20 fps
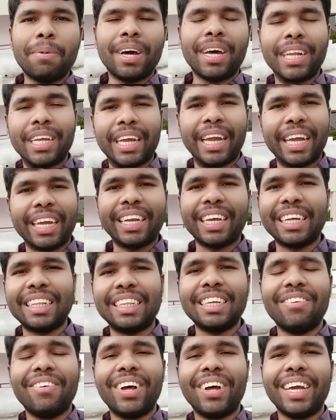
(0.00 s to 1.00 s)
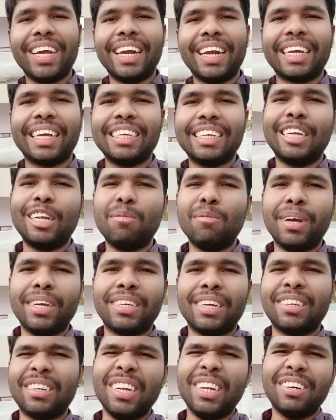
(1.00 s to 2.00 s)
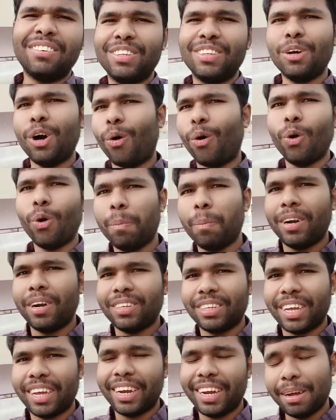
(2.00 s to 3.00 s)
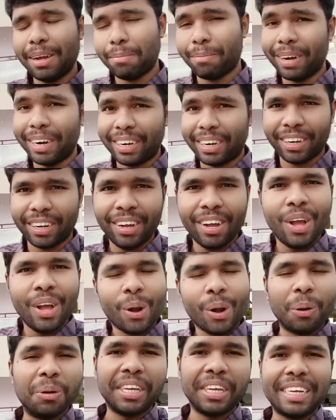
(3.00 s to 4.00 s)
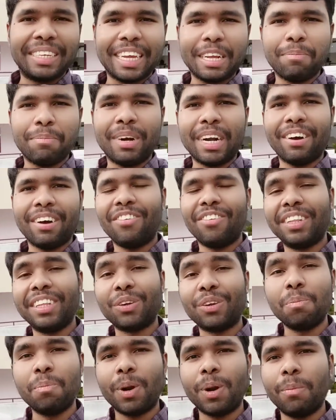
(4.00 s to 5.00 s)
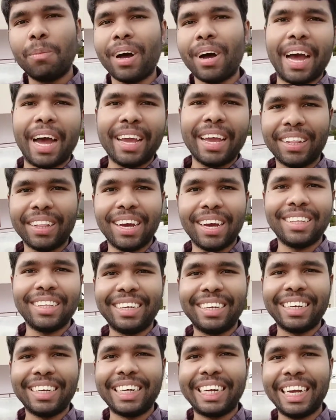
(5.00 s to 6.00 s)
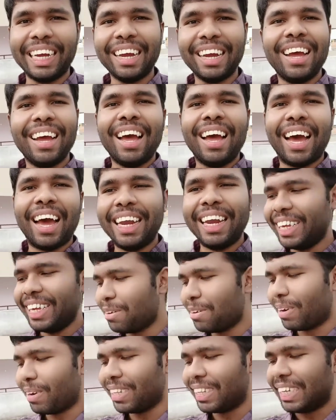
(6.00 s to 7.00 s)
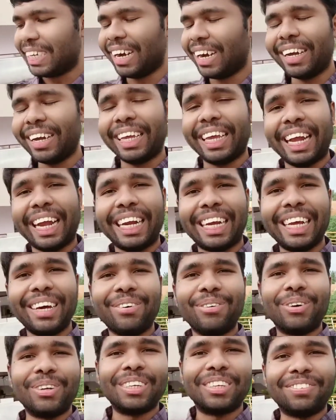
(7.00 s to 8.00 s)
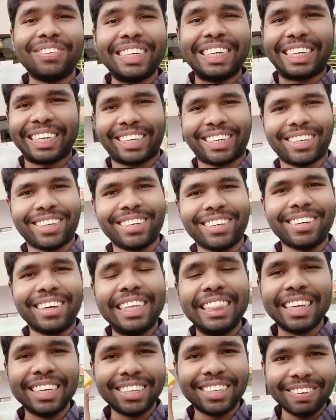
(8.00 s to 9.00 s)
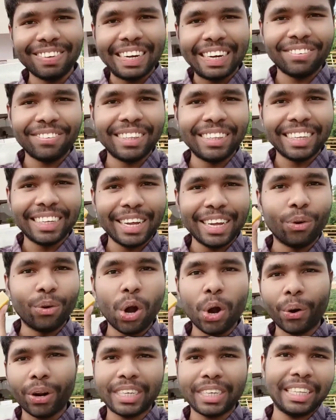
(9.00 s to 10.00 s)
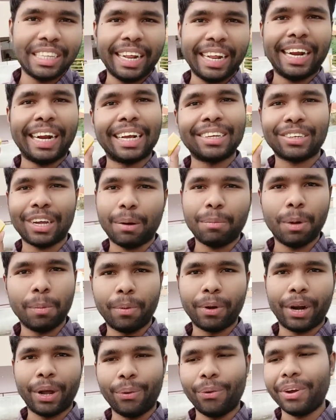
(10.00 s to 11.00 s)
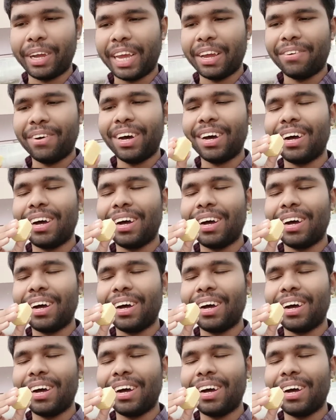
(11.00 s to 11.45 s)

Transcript: இருக்கேன் எனக்கு தீபாவளி அன்னைக்கு செலிப்ரேஷன்ஸ்லாம் வந்து அவ்வளோ பெருசாக இல்லை பட் கொஞ்சம் எக்ஸைட்மெண்ட் லெவல் வந்து ரொம்ப ரொம்ப ஹையாக தான் இருந்துட்டு இருக்கு அண்ட் நீங்கள் பார்த்தீங்கன்னா என்கிட்ட ஒரு ஸ்வீட் இருக்கு இந்த ஸ்வீட் வந்து உங்களோட சேர்ந்து தான் நான் சாப்பிட போகிறேன் ஓகேவா